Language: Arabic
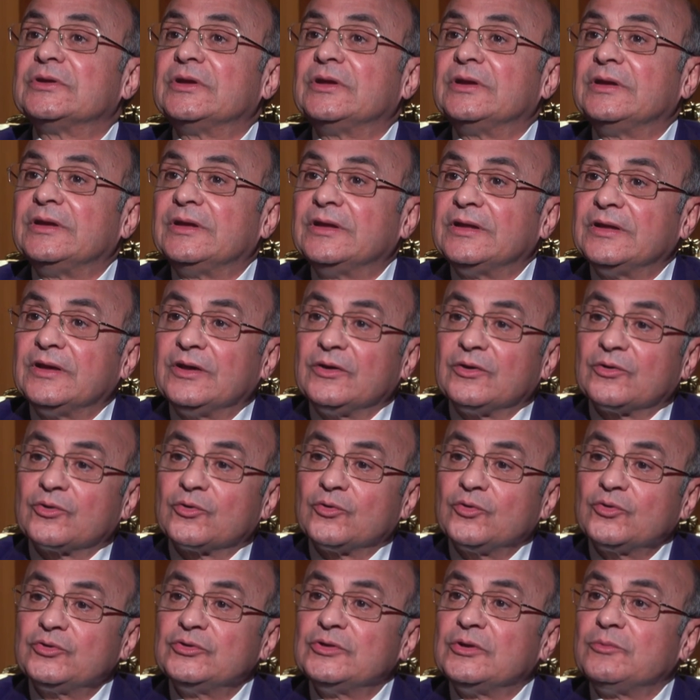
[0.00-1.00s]

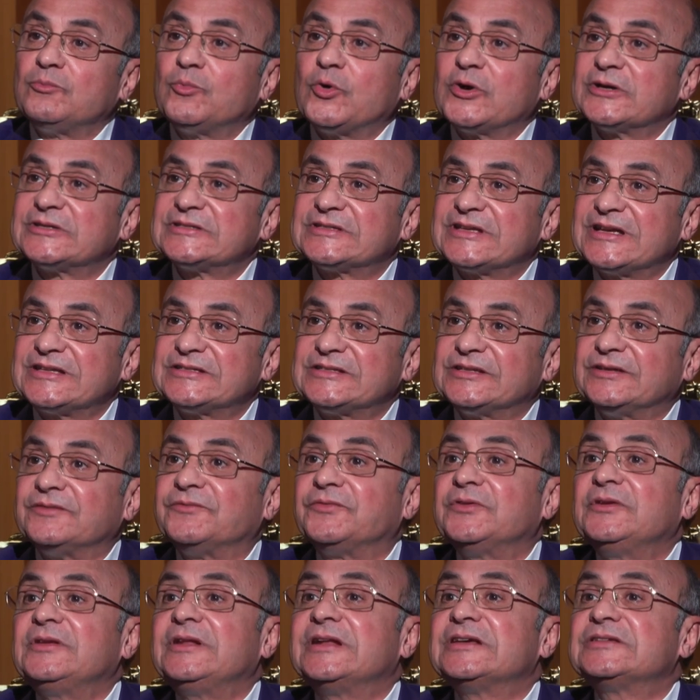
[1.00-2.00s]
الركن المؤسسي
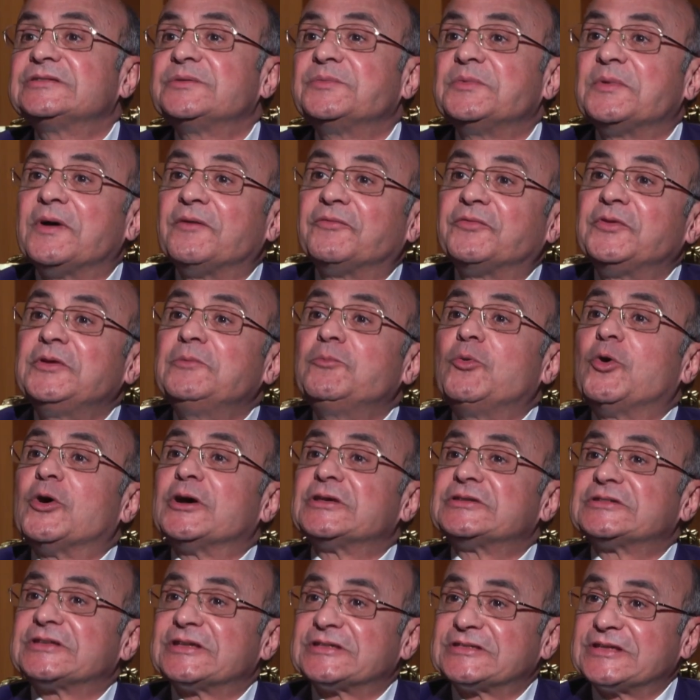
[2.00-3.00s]
في لازم يبقى في
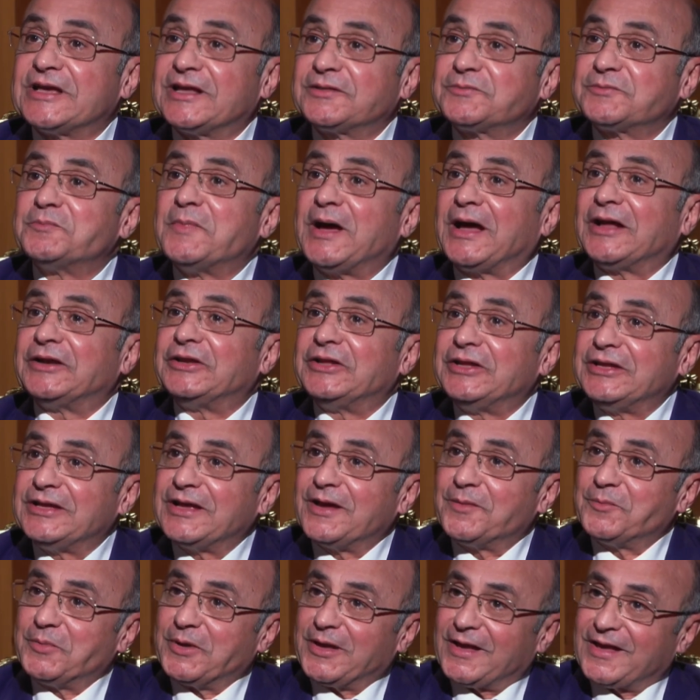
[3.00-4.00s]
مؤسسات
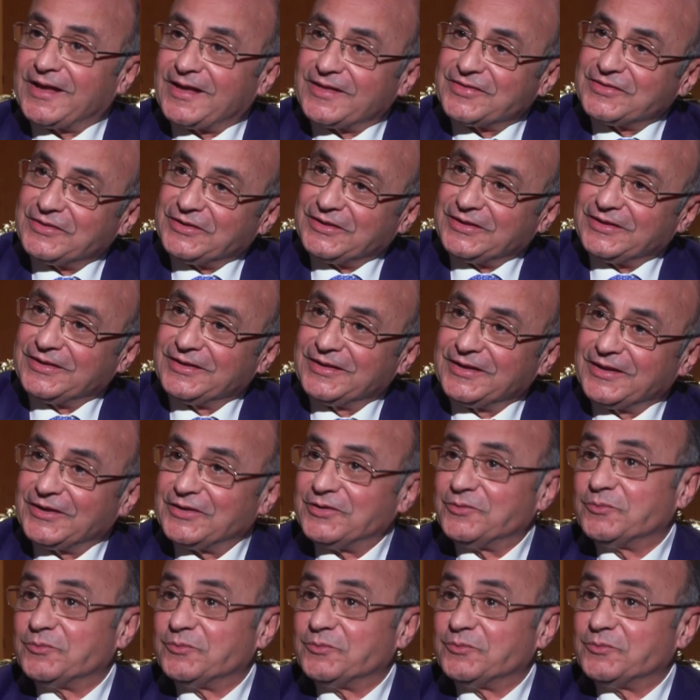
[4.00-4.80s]
معنيه بهذه